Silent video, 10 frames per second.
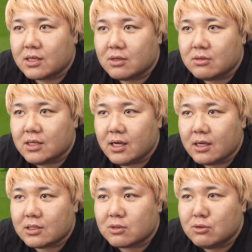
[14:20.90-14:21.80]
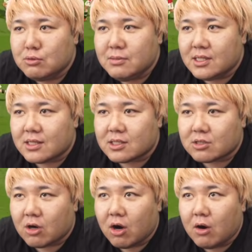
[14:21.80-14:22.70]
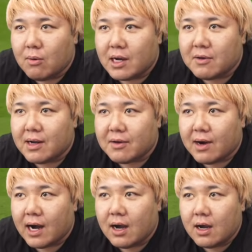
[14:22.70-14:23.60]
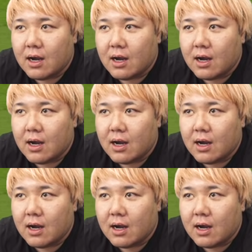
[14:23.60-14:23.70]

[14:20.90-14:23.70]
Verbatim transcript: 結局ねソン・フなんですよ我々は